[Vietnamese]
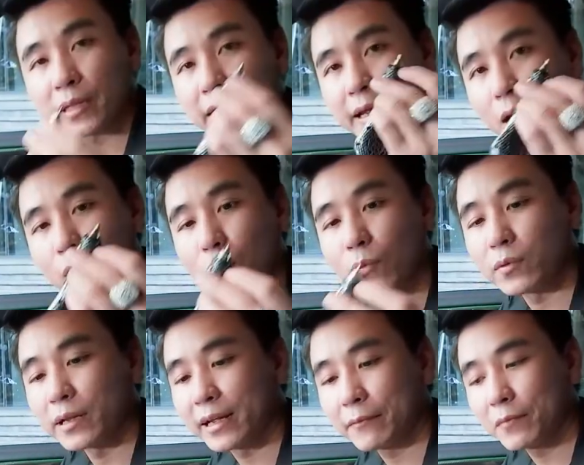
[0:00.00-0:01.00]
cái đầu
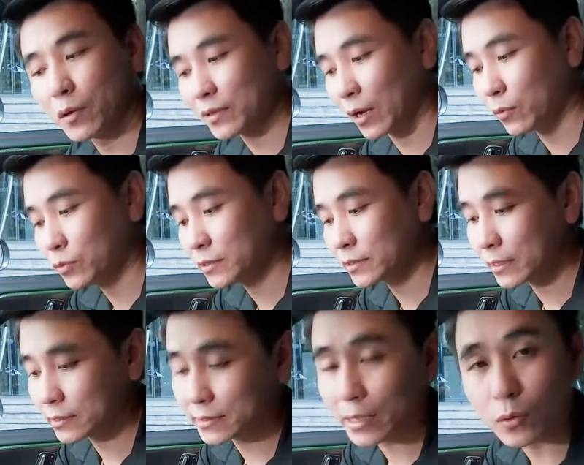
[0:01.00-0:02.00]
thì cắm vào tẩu
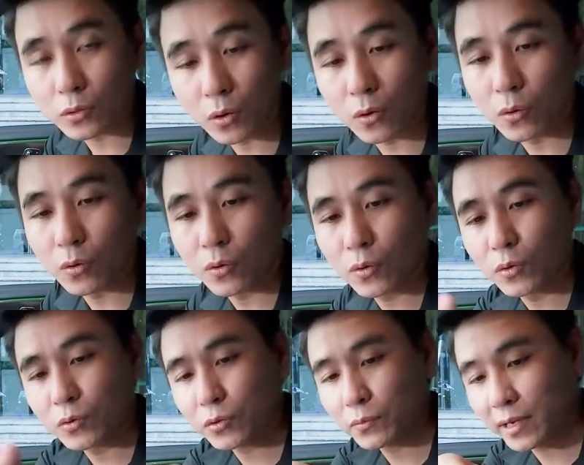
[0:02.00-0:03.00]
trên xe ô tô
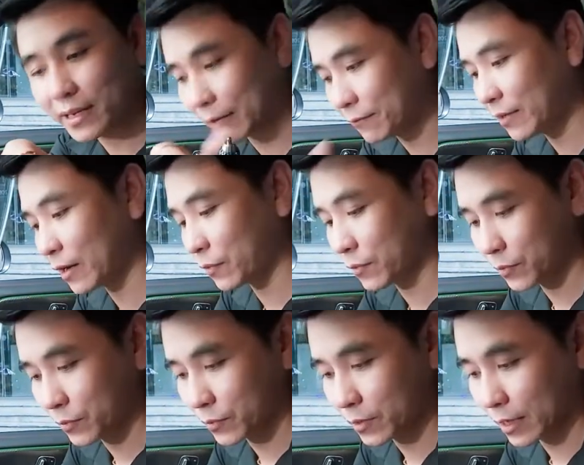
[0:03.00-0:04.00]
chúng cắm vào
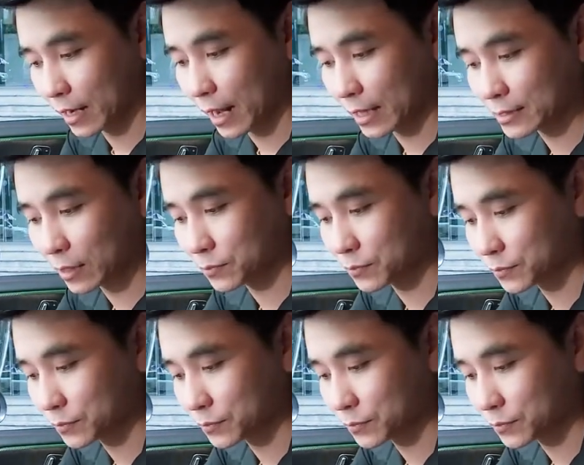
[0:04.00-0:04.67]
là xong